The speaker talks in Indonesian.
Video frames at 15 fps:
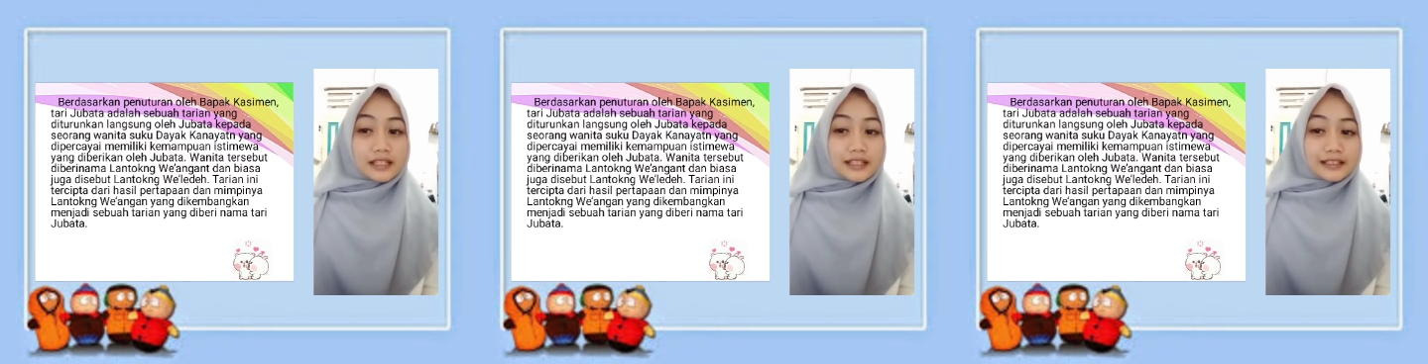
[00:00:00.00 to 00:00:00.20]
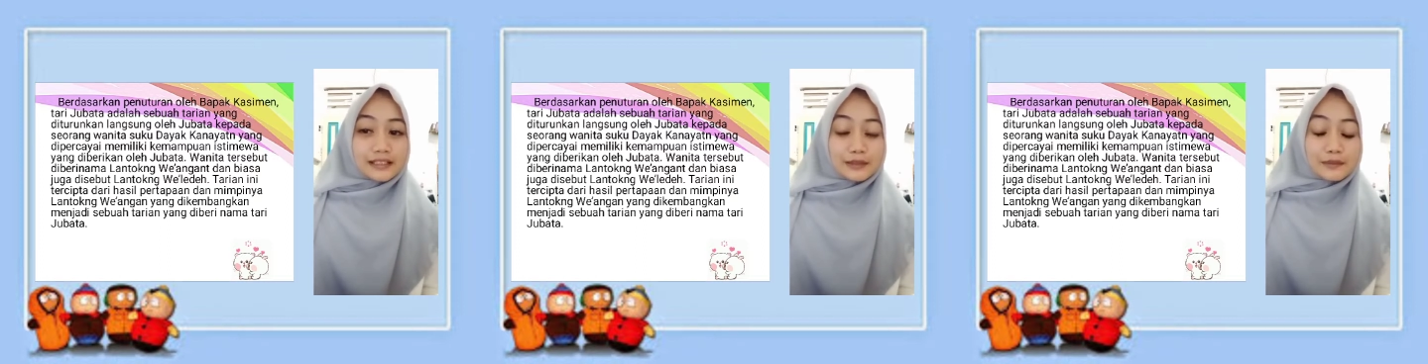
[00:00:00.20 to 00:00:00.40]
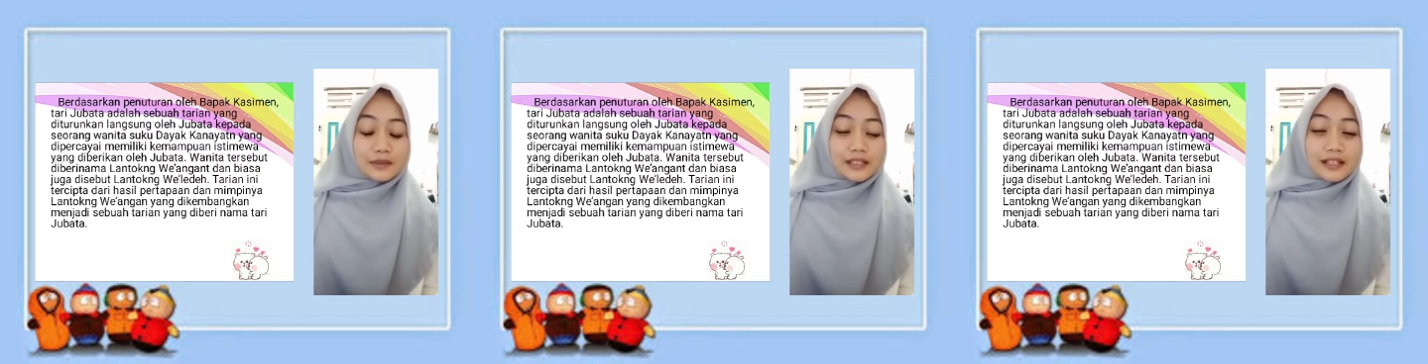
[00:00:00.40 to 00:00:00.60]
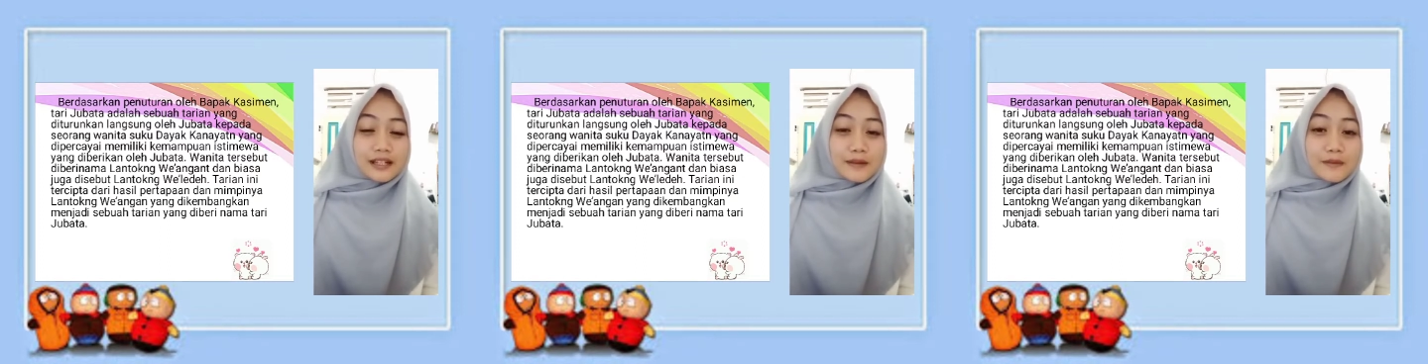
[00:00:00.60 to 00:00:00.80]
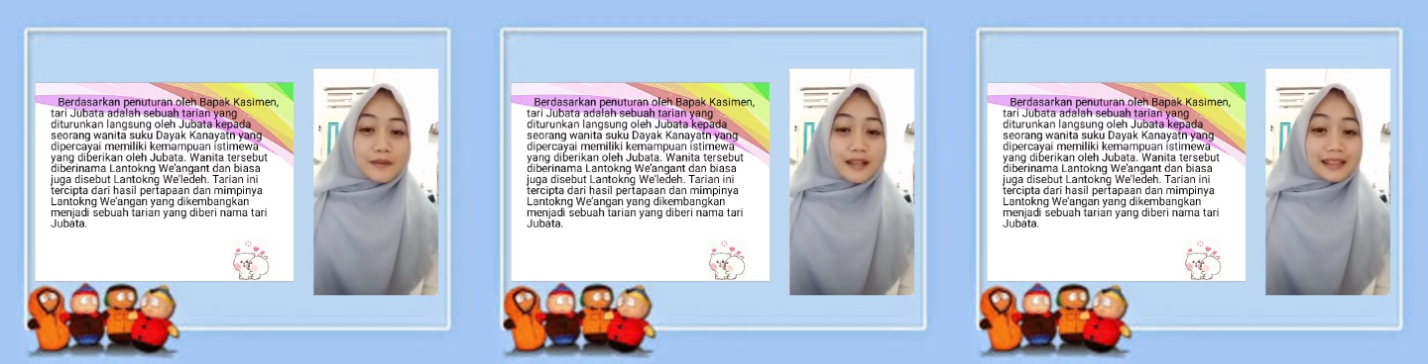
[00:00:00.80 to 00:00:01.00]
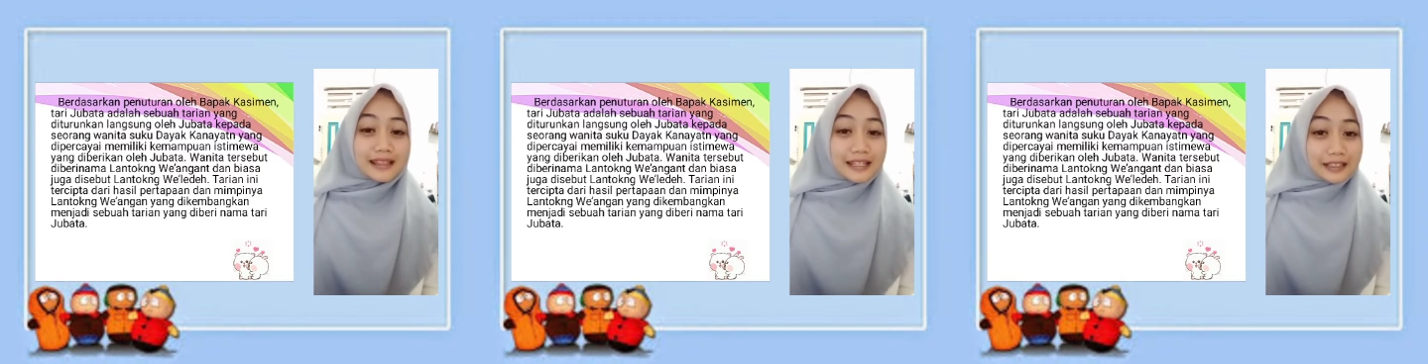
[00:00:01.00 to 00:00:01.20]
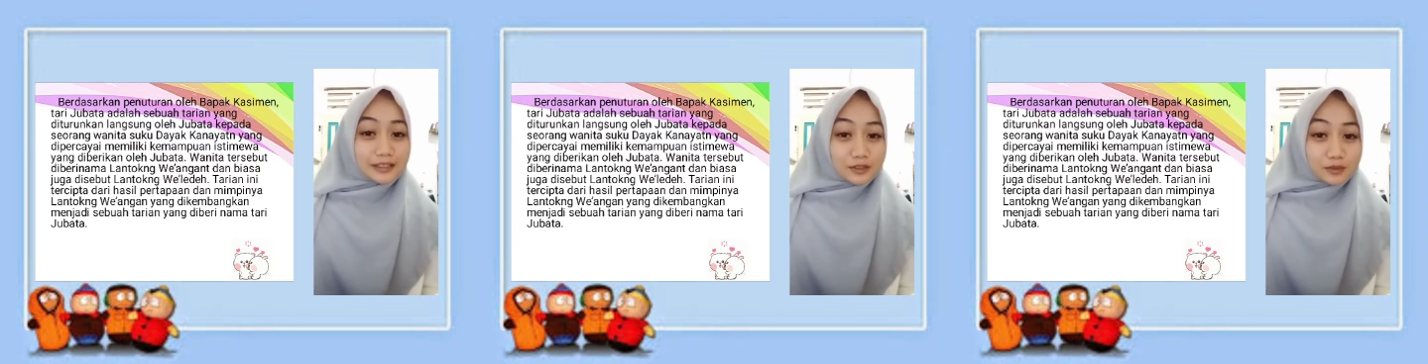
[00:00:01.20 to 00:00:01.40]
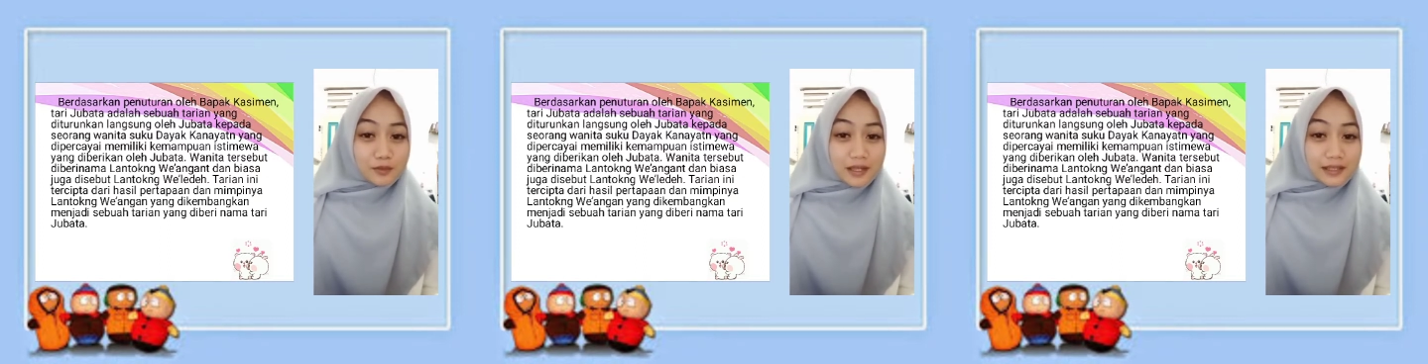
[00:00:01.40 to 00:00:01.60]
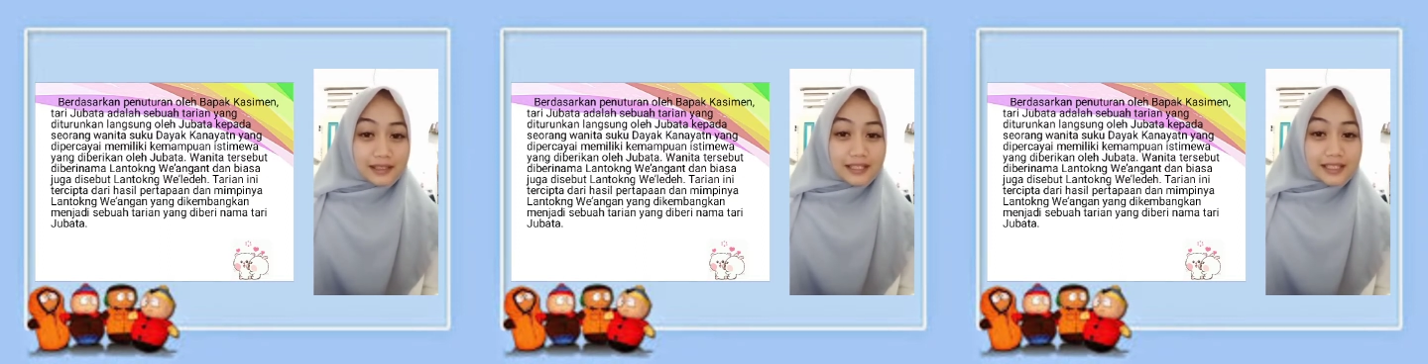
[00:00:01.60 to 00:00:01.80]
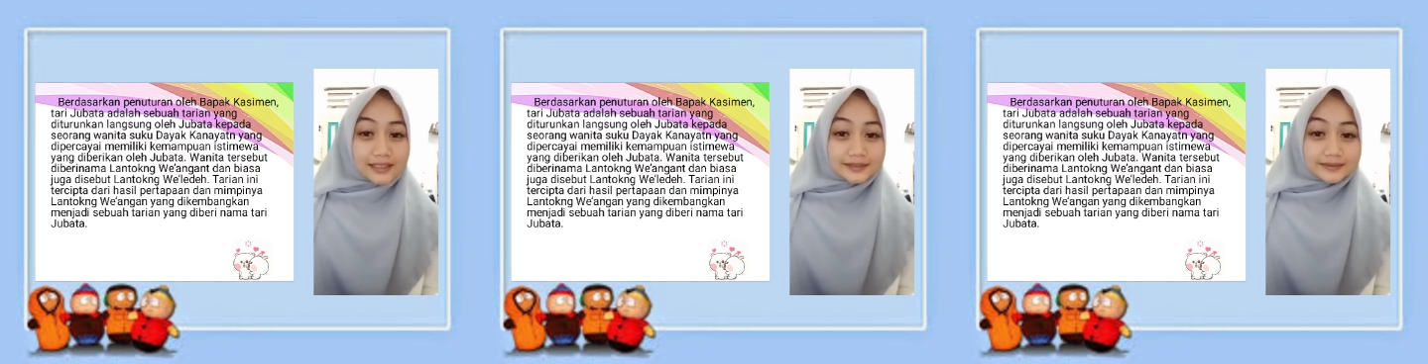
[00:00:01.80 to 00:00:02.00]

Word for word: yang diberi nama Tari Jubata.